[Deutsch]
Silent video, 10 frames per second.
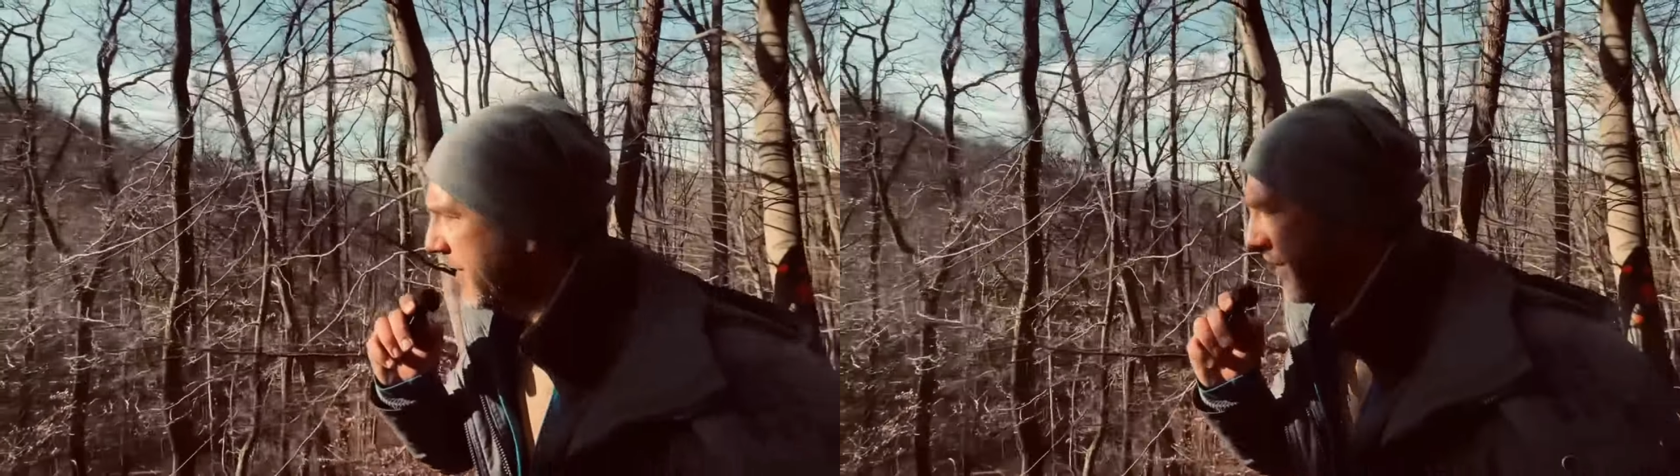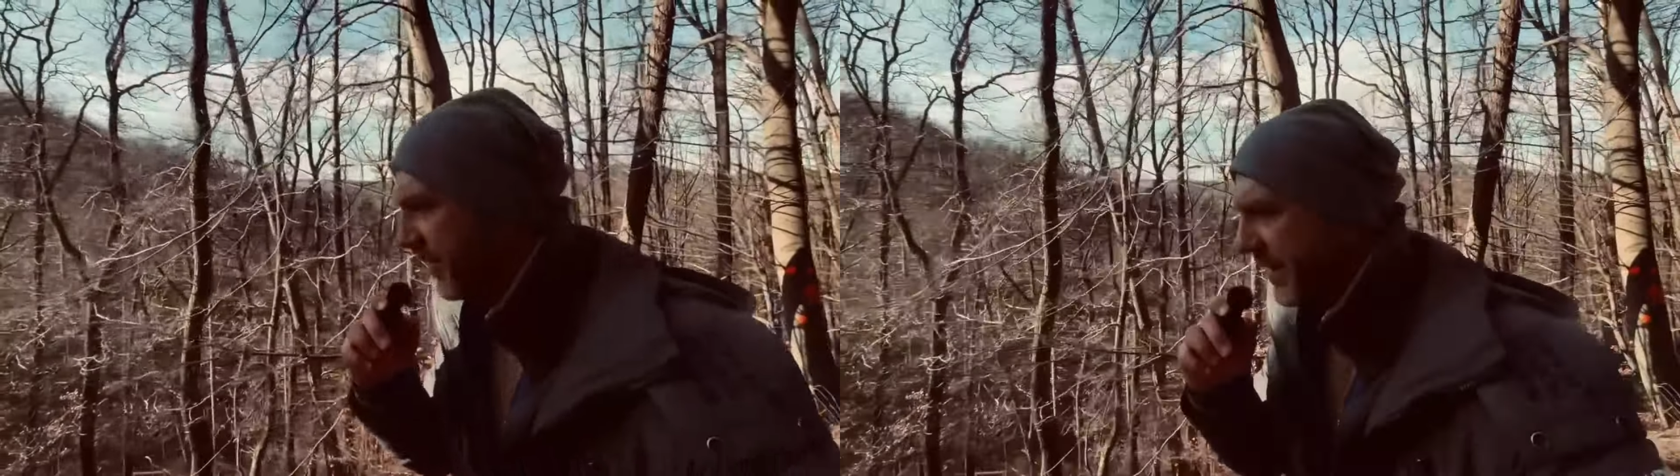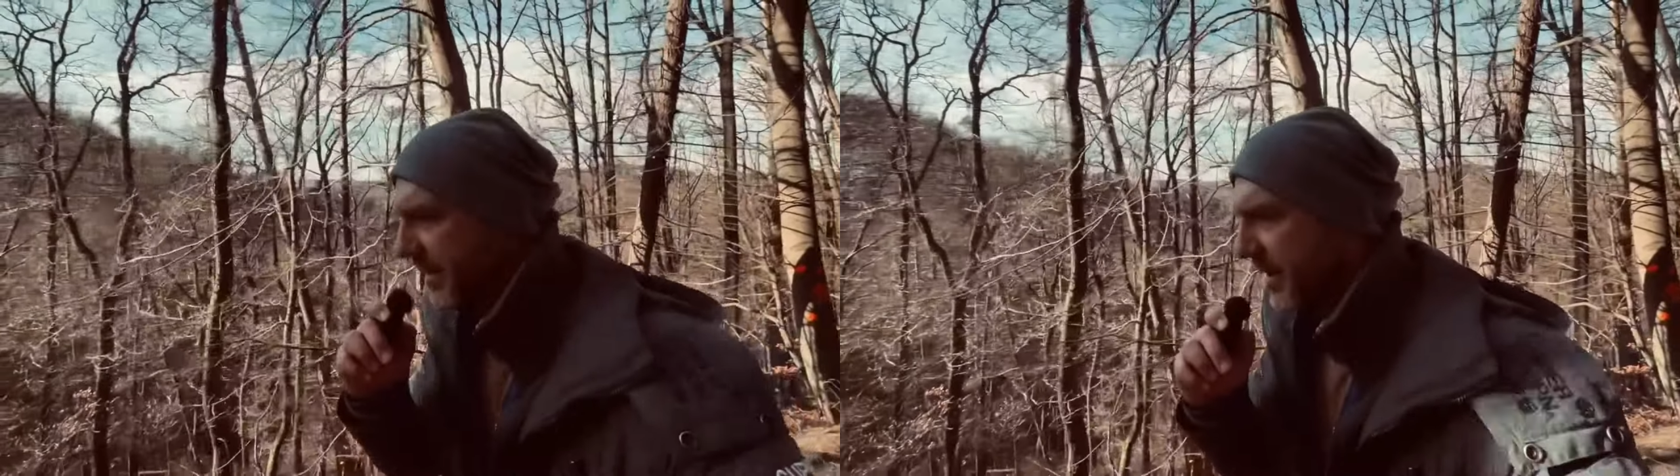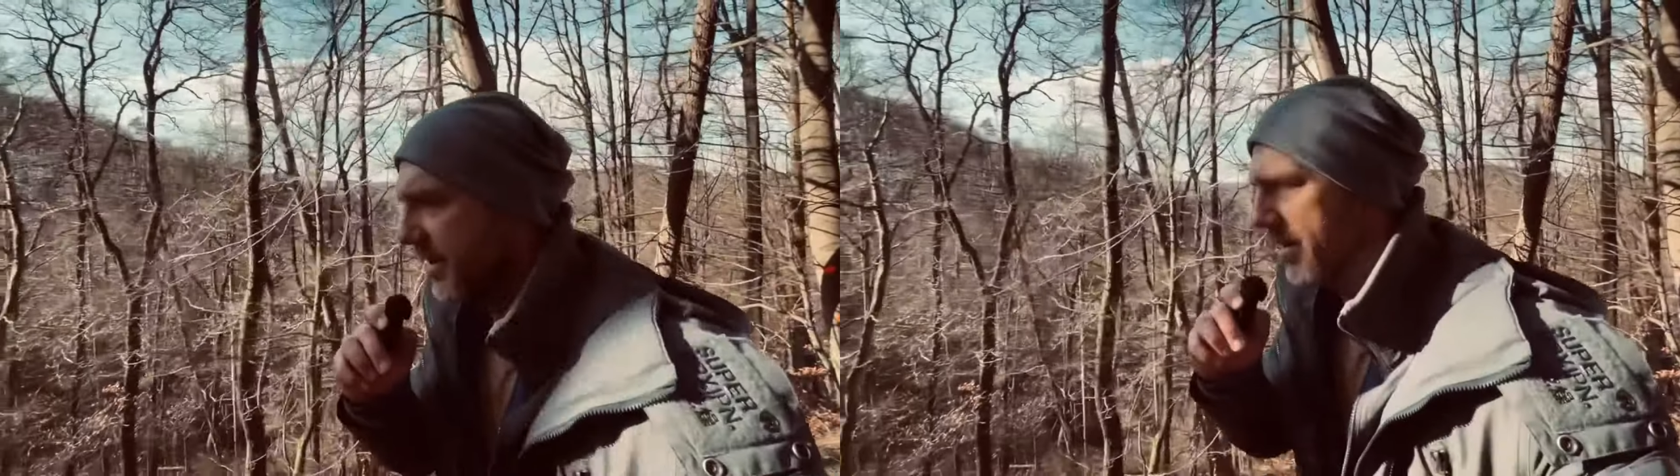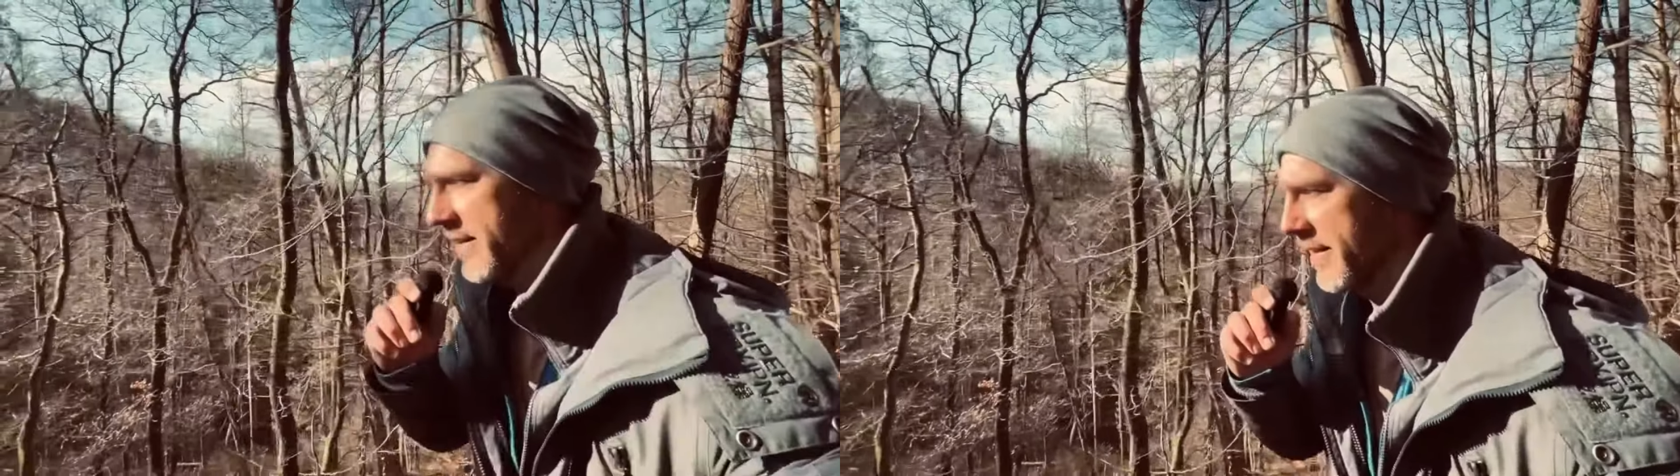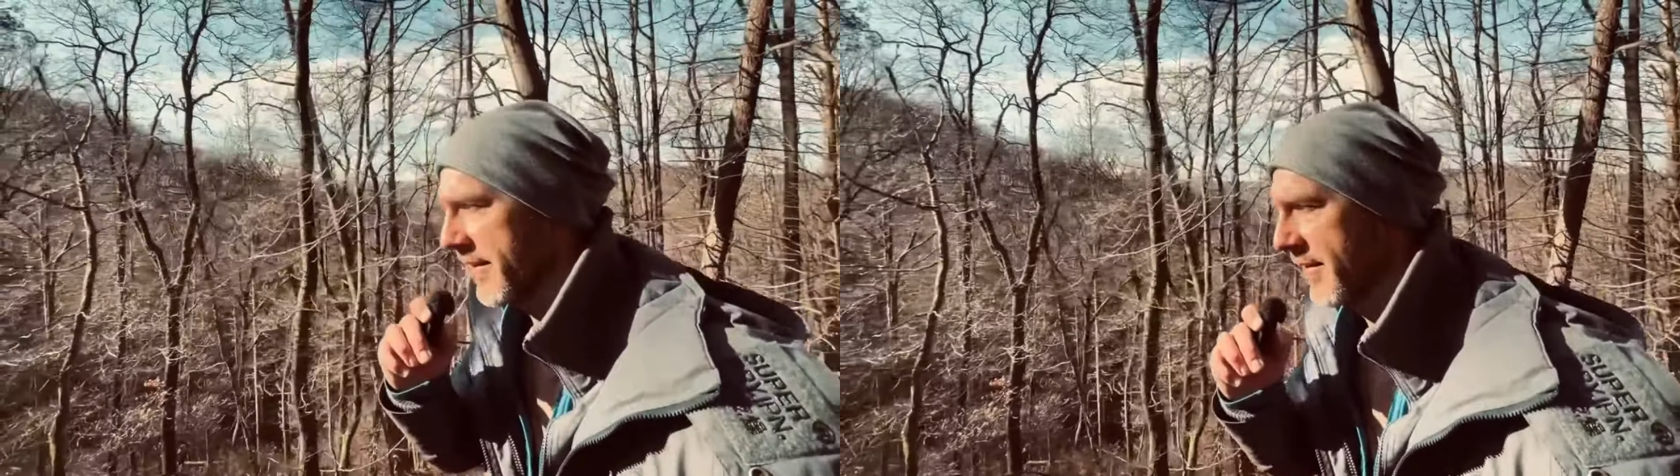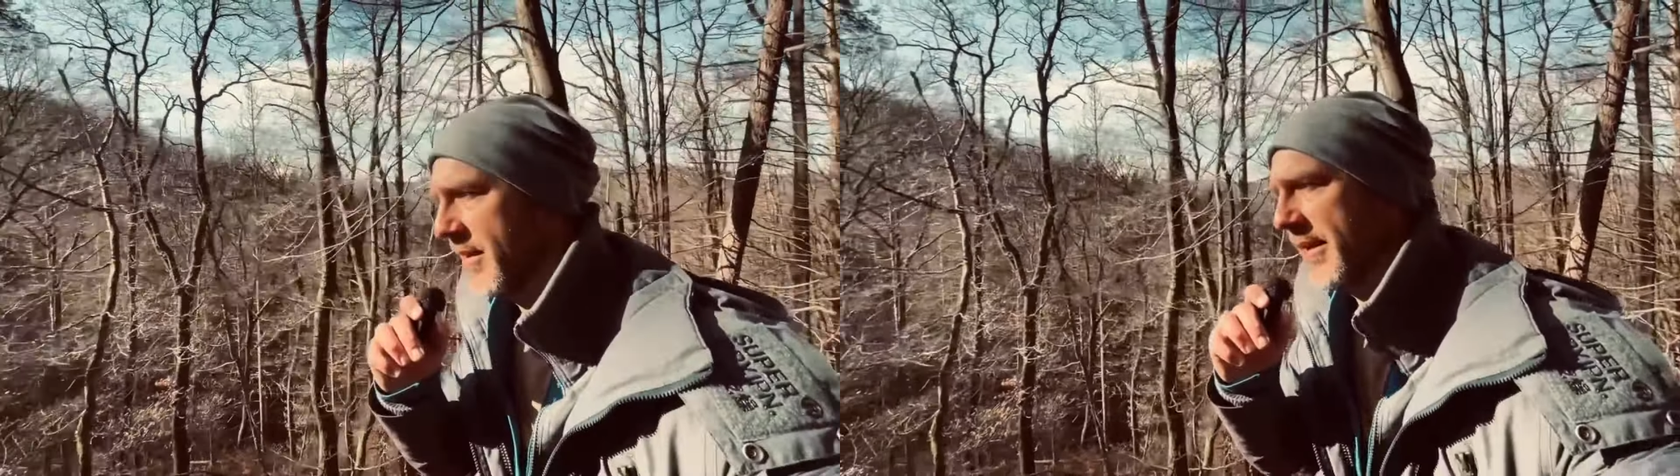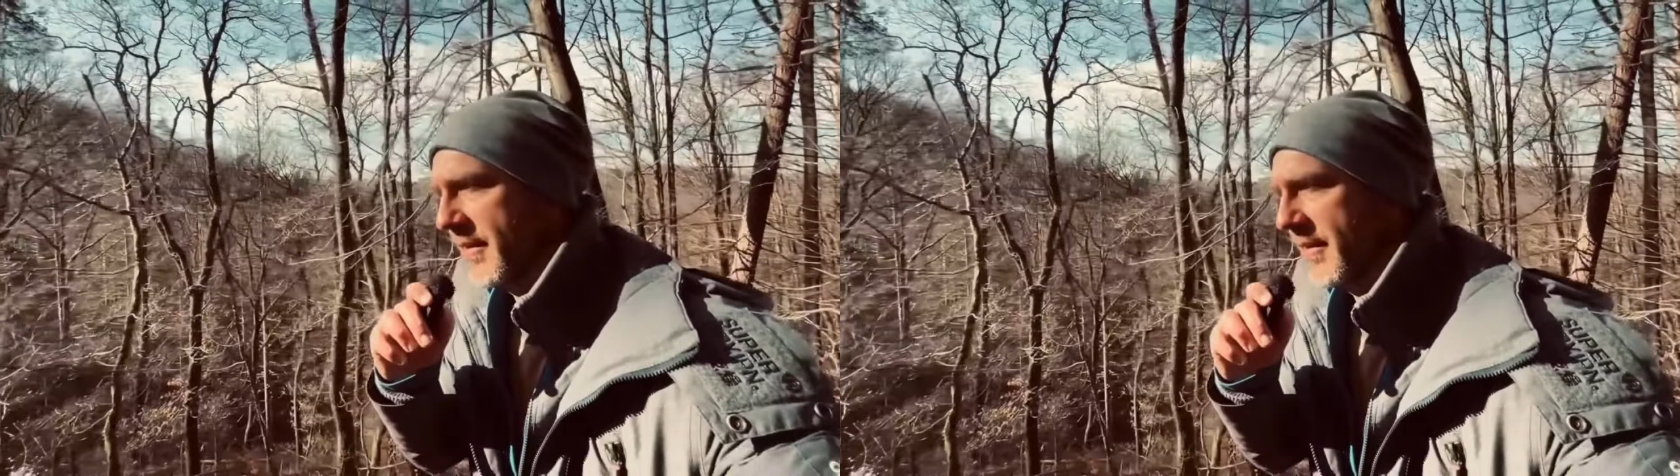finde ich wichtig, dass